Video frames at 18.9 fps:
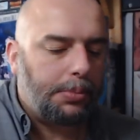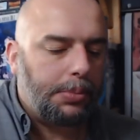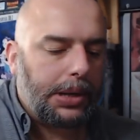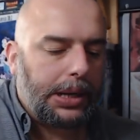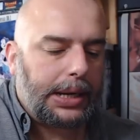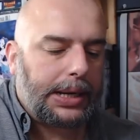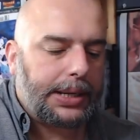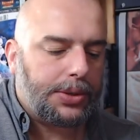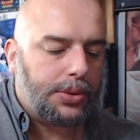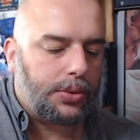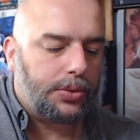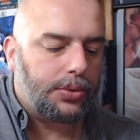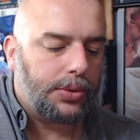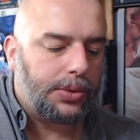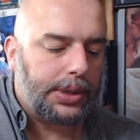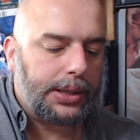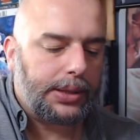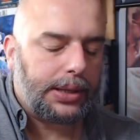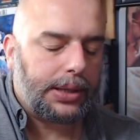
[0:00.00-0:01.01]
appellation
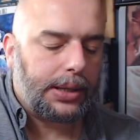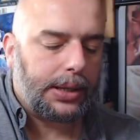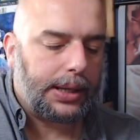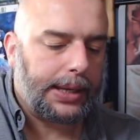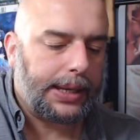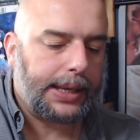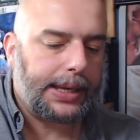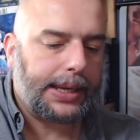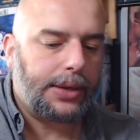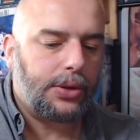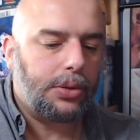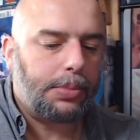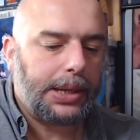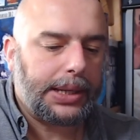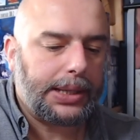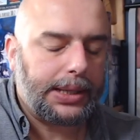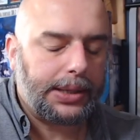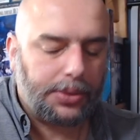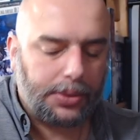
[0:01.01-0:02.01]
du titre, rien de
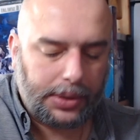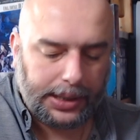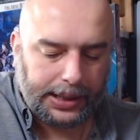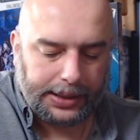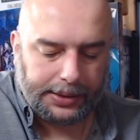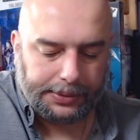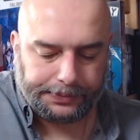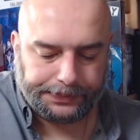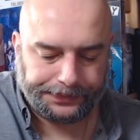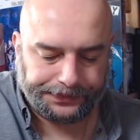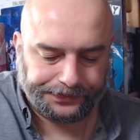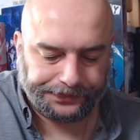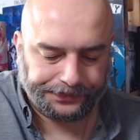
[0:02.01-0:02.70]
particulier.